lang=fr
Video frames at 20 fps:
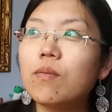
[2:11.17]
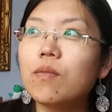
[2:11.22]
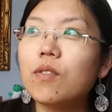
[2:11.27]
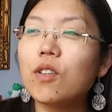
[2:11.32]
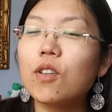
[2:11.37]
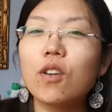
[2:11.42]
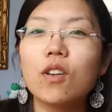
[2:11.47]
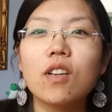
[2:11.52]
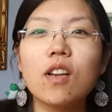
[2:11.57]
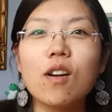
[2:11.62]
de
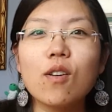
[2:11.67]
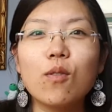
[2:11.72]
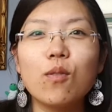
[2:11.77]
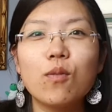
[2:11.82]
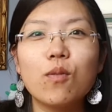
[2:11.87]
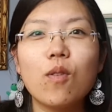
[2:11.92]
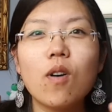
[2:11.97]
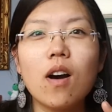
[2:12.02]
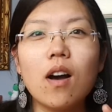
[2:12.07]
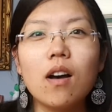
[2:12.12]
quelqu'un qu'on
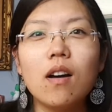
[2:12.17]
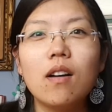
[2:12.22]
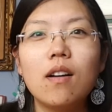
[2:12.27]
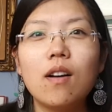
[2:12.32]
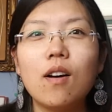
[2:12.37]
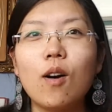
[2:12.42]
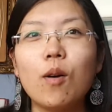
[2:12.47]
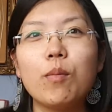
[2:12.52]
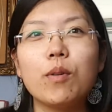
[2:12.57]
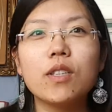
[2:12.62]
voit
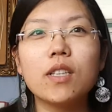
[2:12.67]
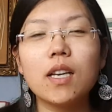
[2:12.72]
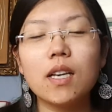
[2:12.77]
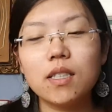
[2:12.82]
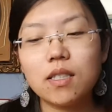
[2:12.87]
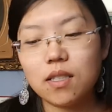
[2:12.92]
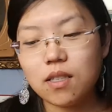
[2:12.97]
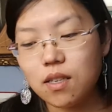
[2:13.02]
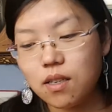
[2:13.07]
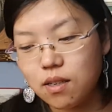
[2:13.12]
en
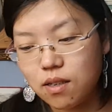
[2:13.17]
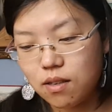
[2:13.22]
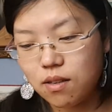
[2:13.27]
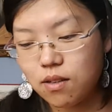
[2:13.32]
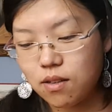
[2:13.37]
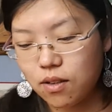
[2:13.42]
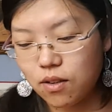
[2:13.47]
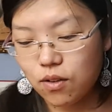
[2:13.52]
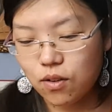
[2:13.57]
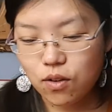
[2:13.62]
podcast
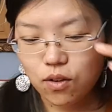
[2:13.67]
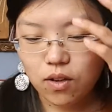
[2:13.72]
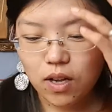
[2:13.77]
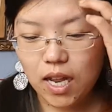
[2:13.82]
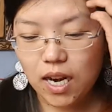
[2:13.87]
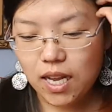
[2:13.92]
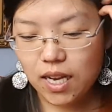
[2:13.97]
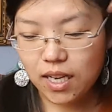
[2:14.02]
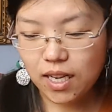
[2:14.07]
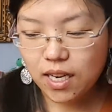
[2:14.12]

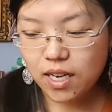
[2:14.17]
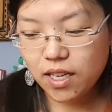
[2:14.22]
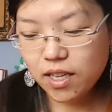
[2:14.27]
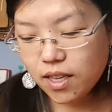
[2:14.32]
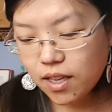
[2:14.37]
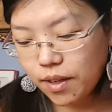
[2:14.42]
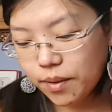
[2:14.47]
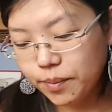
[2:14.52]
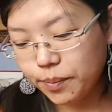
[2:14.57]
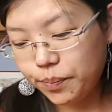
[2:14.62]
à la
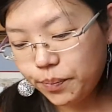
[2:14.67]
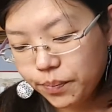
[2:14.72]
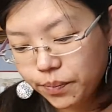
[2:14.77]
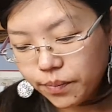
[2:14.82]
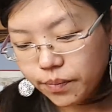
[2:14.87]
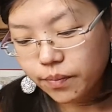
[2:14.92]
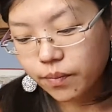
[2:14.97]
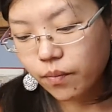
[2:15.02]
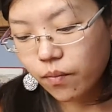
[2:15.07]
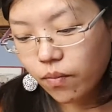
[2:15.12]
réalité.
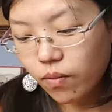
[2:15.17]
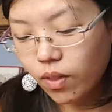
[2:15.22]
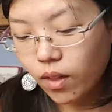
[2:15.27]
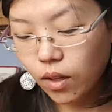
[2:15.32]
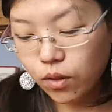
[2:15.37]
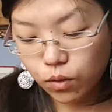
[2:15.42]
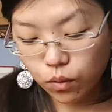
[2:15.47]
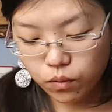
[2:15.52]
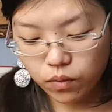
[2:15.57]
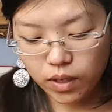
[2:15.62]

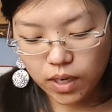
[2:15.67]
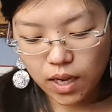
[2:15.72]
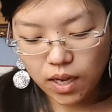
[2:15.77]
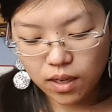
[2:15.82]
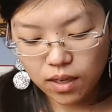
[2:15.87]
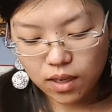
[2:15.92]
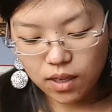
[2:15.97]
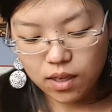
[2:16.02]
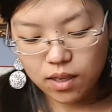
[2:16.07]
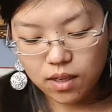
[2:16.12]
Donc voilà.
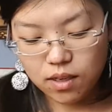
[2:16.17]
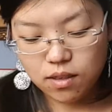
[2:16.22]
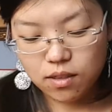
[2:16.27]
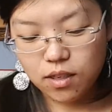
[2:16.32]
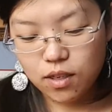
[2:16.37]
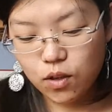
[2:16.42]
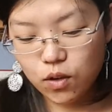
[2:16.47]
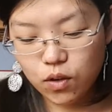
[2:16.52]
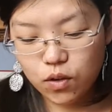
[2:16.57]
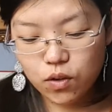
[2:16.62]

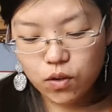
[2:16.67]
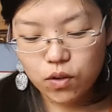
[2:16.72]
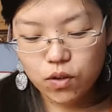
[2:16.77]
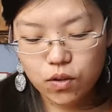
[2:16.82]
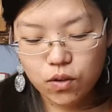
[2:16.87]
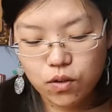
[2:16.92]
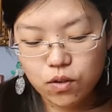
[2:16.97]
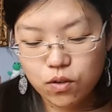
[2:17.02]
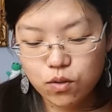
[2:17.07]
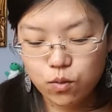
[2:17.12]
D'ailleurs,
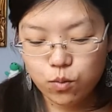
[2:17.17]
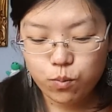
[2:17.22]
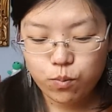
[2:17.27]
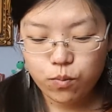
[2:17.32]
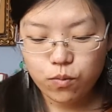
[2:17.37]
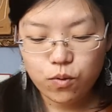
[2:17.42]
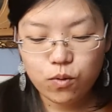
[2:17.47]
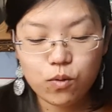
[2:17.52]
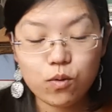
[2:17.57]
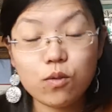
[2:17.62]

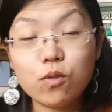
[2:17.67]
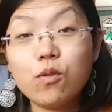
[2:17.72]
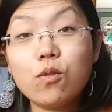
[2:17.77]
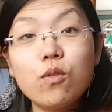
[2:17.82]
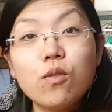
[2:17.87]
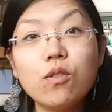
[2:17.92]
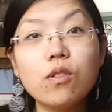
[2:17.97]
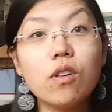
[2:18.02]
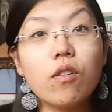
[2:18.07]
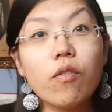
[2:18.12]
c'est
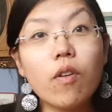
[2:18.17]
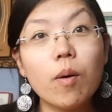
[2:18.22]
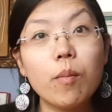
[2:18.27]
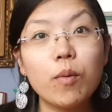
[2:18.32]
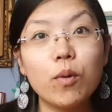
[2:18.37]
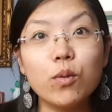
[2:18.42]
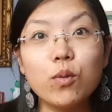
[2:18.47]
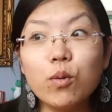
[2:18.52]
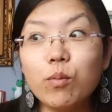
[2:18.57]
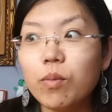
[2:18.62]
une jeune
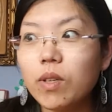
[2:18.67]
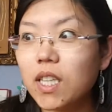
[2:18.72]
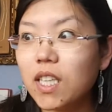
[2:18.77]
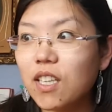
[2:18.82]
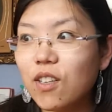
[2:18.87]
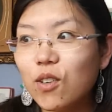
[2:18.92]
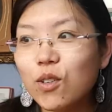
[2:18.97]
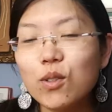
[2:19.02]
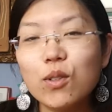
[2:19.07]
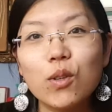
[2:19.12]
femme toute
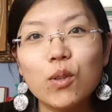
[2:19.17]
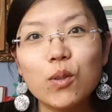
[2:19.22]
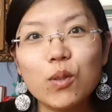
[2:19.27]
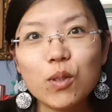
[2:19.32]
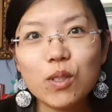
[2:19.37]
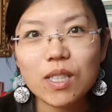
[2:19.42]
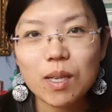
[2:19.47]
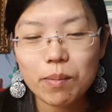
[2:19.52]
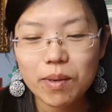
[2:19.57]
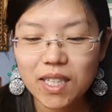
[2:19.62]
pétillante,
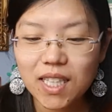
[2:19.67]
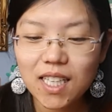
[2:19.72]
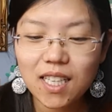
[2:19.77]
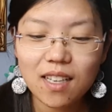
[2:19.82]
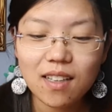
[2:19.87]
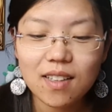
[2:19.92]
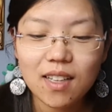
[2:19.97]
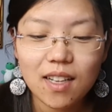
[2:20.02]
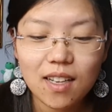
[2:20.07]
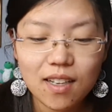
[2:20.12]
trop sympathique.
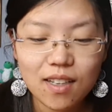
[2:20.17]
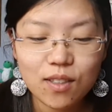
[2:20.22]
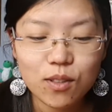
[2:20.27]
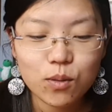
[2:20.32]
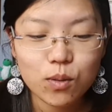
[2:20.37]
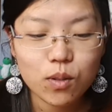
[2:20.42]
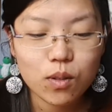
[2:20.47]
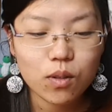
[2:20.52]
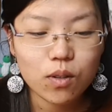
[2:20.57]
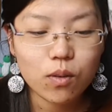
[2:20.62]

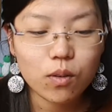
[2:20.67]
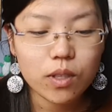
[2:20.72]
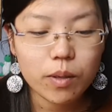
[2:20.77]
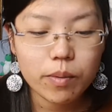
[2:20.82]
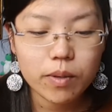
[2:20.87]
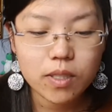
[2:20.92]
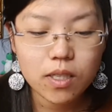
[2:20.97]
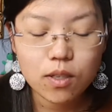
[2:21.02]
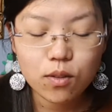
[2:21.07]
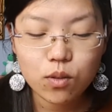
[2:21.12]
Donc, on a
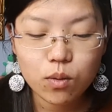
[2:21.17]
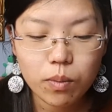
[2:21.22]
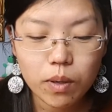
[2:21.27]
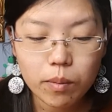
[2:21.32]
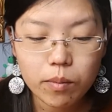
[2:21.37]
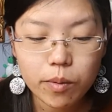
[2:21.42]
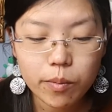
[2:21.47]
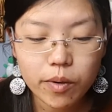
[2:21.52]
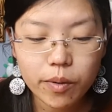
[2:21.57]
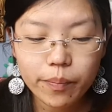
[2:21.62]
passé un super
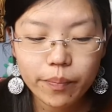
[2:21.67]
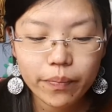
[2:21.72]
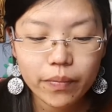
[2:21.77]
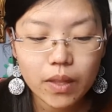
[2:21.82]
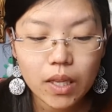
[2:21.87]
moment.